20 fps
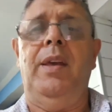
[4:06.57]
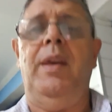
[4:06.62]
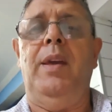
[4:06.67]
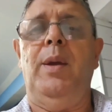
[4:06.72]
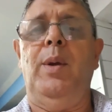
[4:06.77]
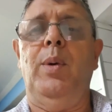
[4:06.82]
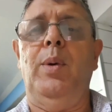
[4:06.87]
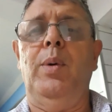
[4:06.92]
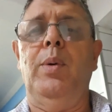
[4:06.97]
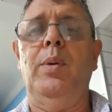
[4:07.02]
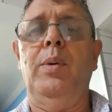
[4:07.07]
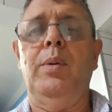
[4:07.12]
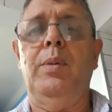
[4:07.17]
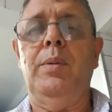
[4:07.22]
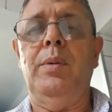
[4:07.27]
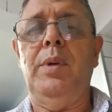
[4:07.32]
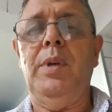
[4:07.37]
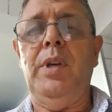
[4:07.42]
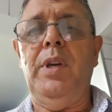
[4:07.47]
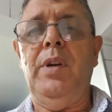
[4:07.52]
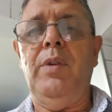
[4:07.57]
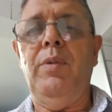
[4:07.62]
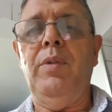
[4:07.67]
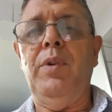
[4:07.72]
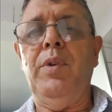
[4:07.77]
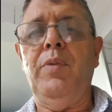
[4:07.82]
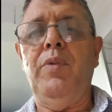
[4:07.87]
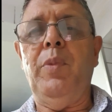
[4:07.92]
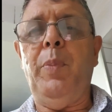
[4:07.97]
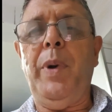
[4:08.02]
eu, eu
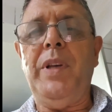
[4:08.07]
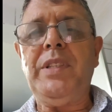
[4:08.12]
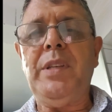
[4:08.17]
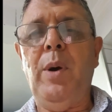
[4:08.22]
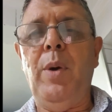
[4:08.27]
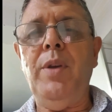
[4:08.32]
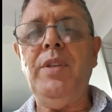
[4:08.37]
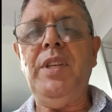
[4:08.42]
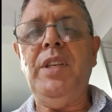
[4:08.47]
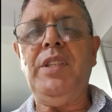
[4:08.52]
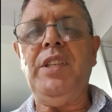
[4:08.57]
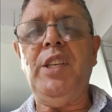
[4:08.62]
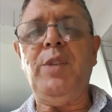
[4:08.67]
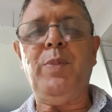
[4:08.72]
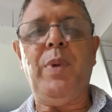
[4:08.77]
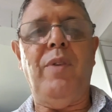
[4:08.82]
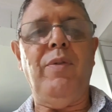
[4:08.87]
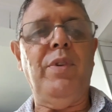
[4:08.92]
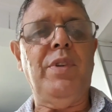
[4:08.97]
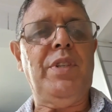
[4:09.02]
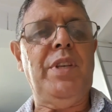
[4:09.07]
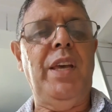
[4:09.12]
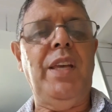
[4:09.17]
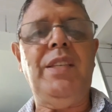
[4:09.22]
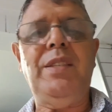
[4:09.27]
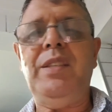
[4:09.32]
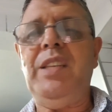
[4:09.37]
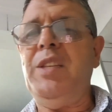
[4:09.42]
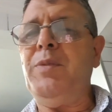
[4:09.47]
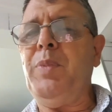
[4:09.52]
vou passar um exercício para vocês.
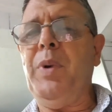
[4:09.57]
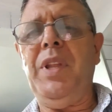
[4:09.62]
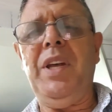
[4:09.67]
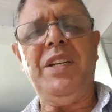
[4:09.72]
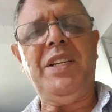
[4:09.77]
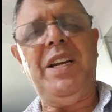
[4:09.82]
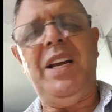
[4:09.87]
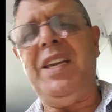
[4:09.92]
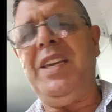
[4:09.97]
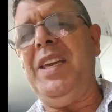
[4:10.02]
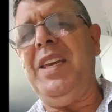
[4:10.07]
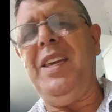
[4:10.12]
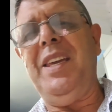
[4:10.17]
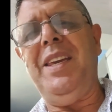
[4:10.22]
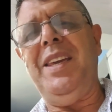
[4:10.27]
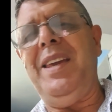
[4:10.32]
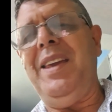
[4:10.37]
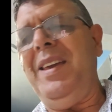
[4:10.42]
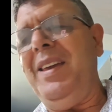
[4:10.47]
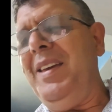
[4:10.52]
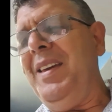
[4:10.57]
Vocês podem achar que